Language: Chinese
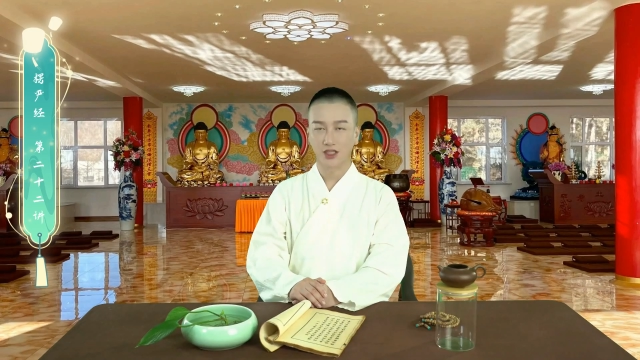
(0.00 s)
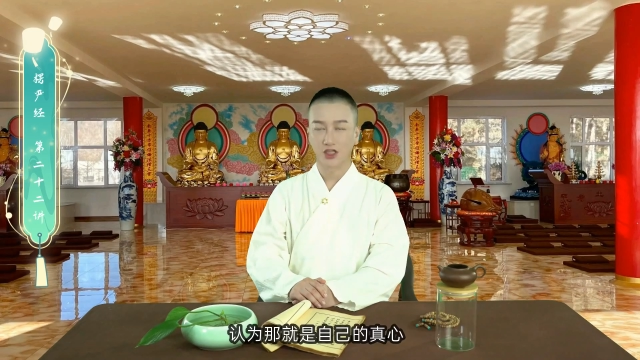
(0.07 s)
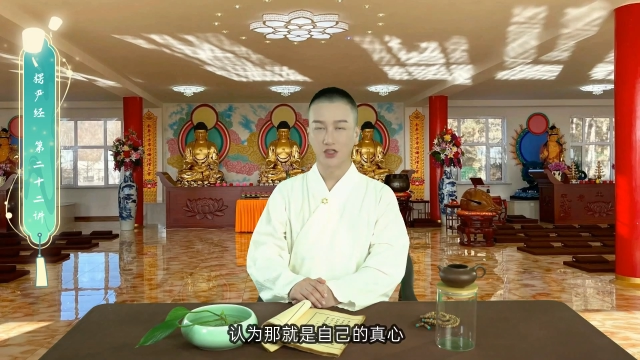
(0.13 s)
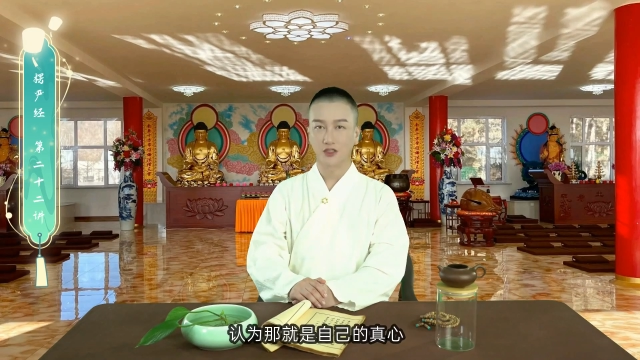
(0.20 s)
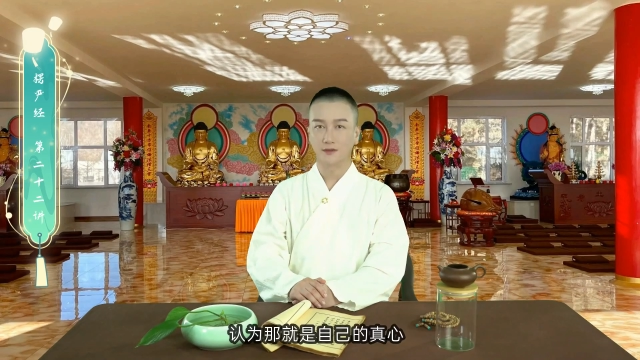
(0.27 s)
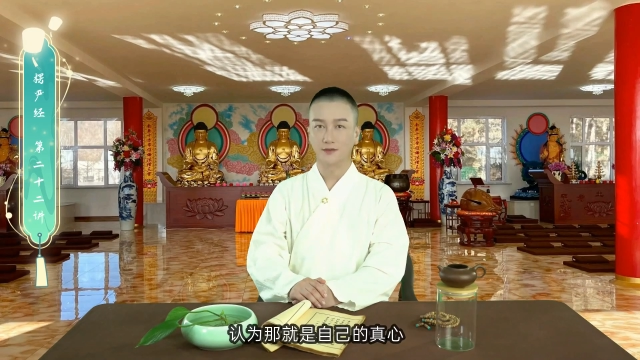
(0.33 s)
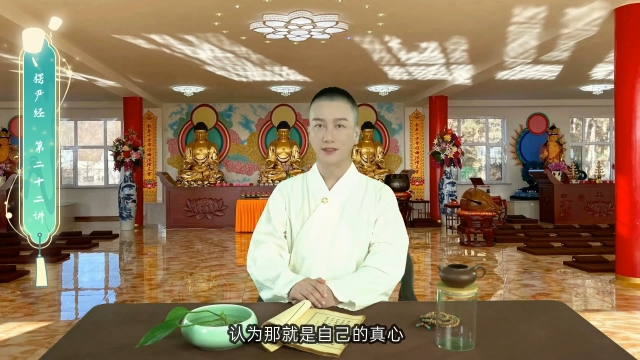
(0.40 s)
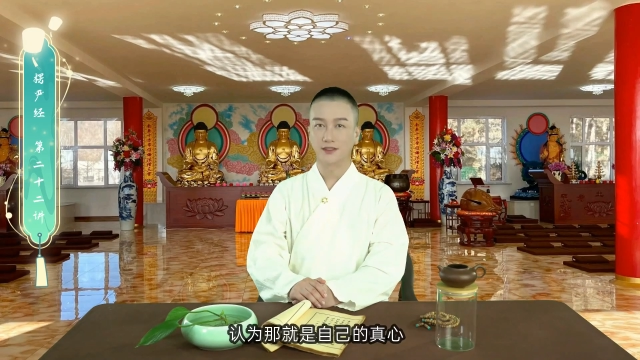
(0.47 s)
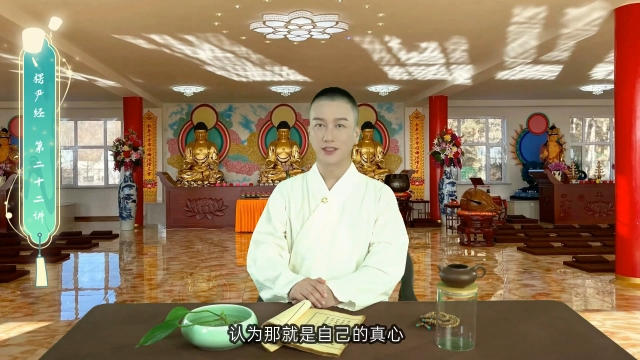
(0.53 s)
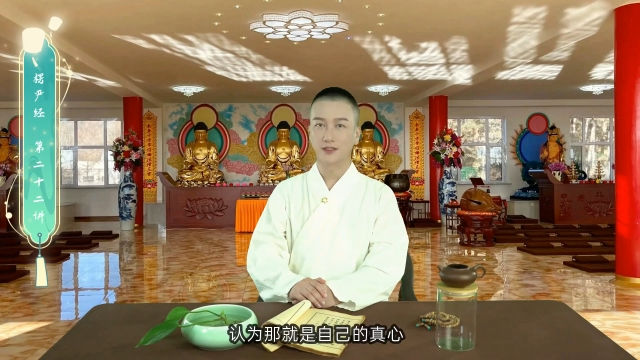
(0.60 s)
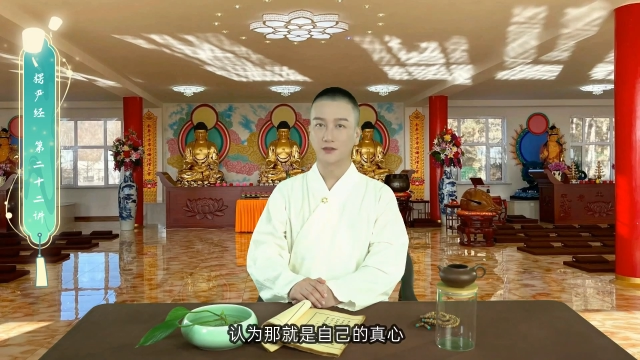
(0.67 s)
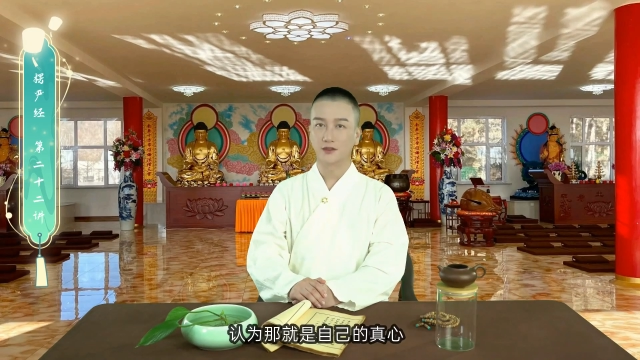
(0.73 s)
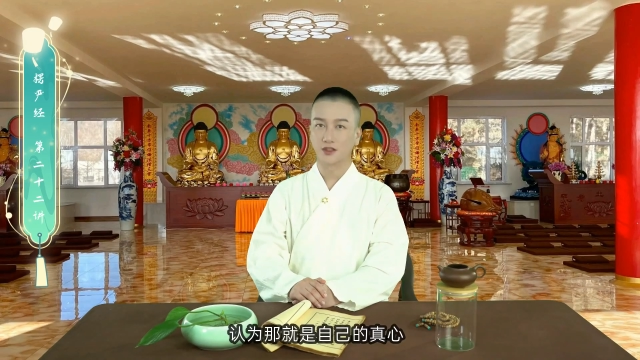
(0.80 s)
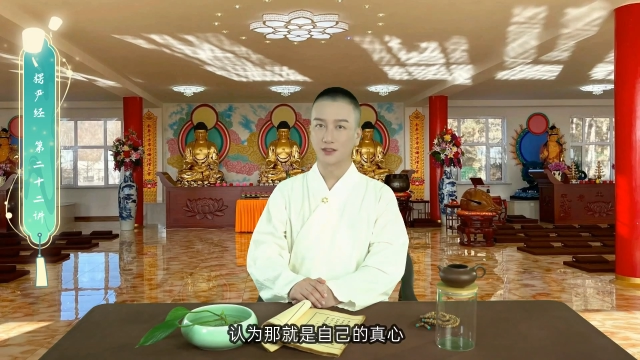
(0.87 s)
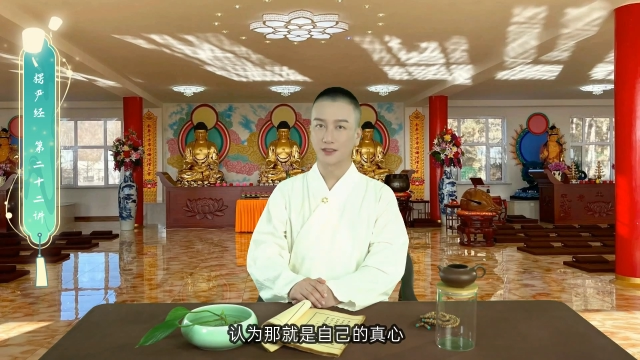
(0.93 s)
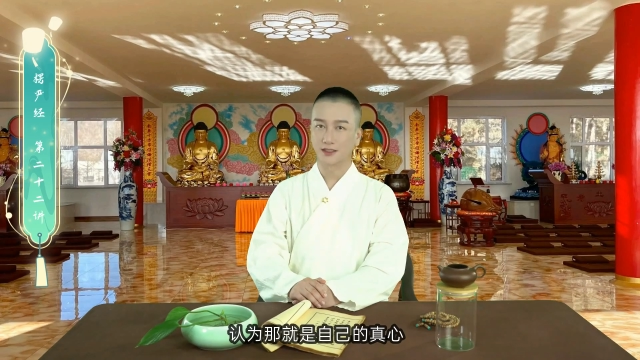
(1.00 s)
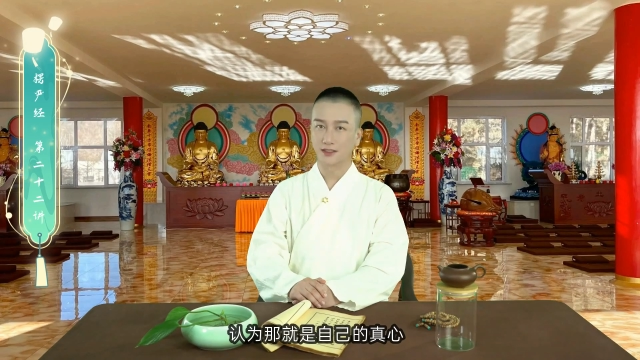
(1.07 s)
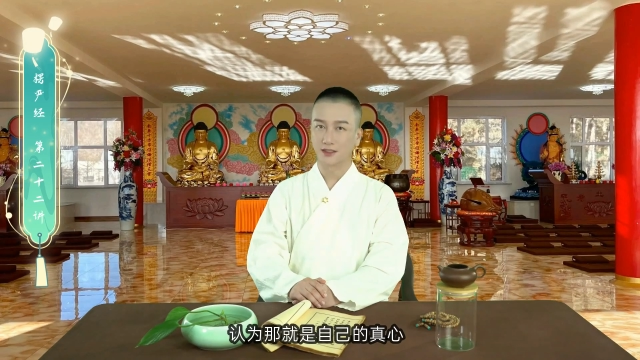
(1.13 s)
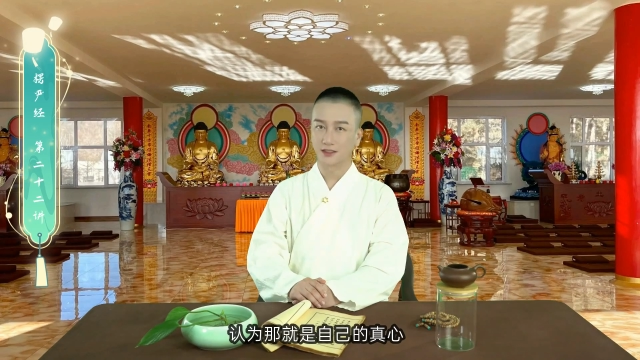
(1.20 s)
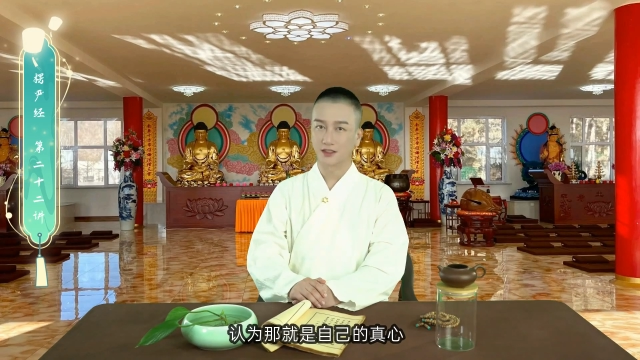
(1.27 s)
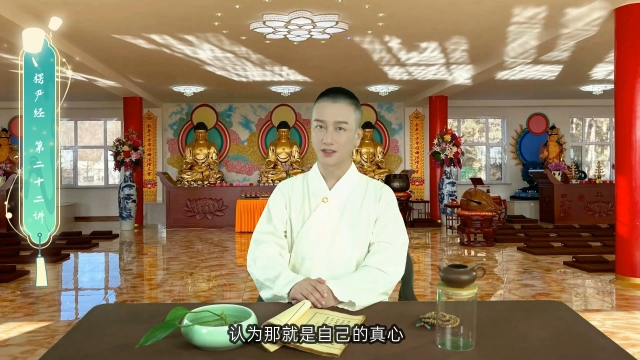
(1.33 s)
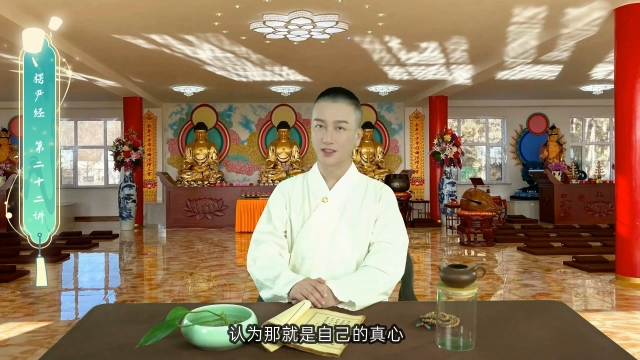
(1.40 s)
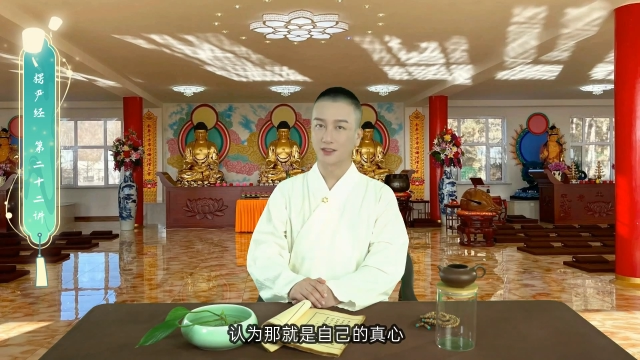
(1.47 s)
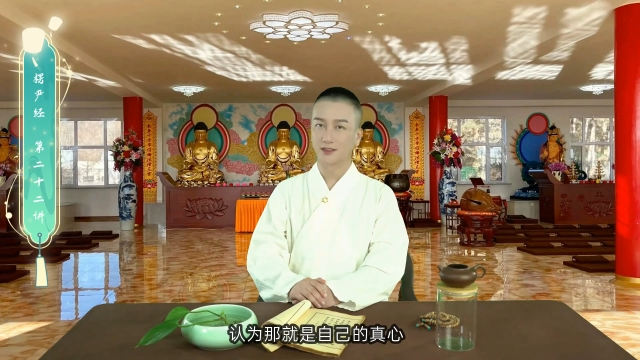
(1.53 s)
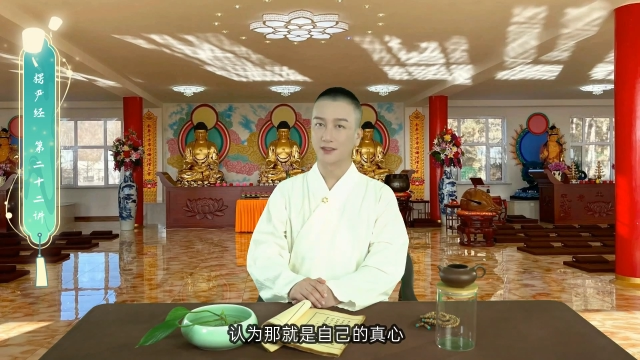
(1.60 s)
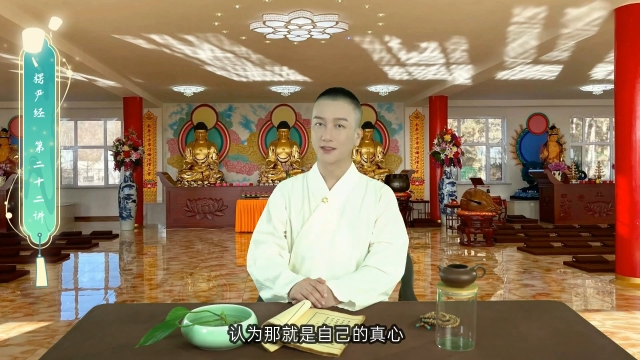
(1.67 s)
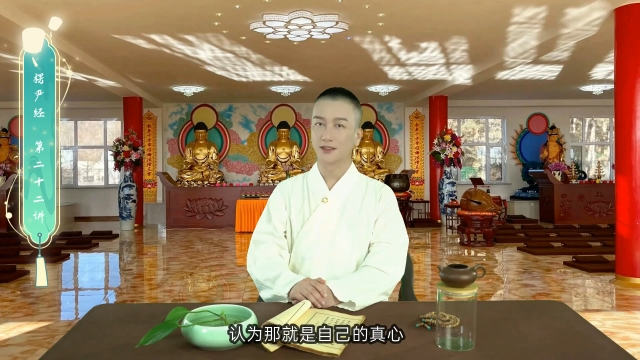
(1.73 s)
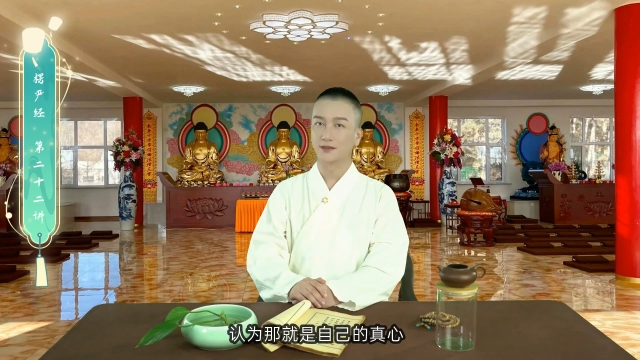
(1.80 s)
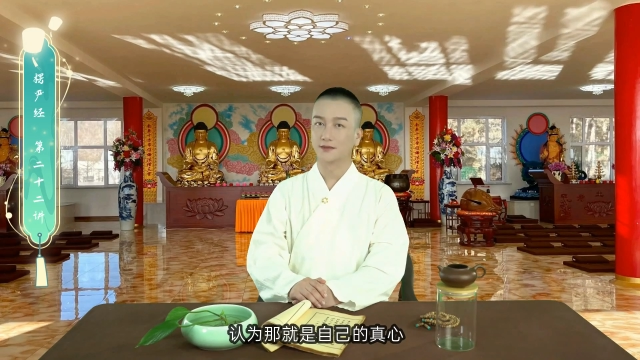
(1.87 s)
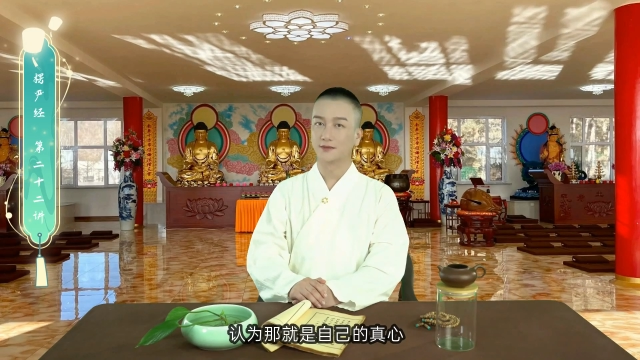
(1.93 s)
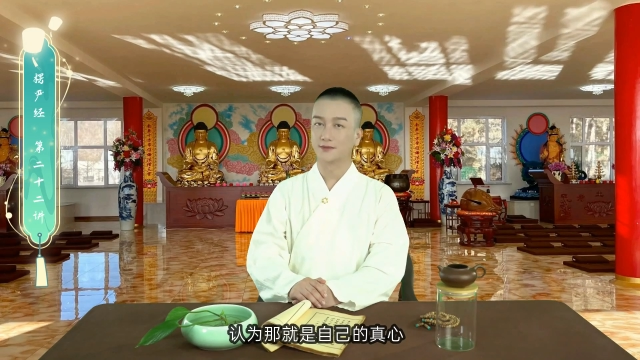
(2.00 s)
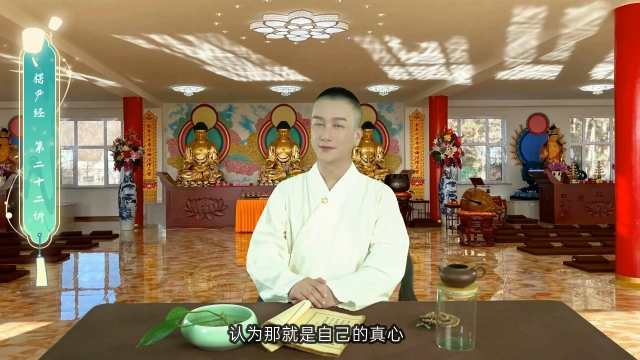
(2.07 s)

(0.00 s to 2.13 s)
认为那就是自己的真心，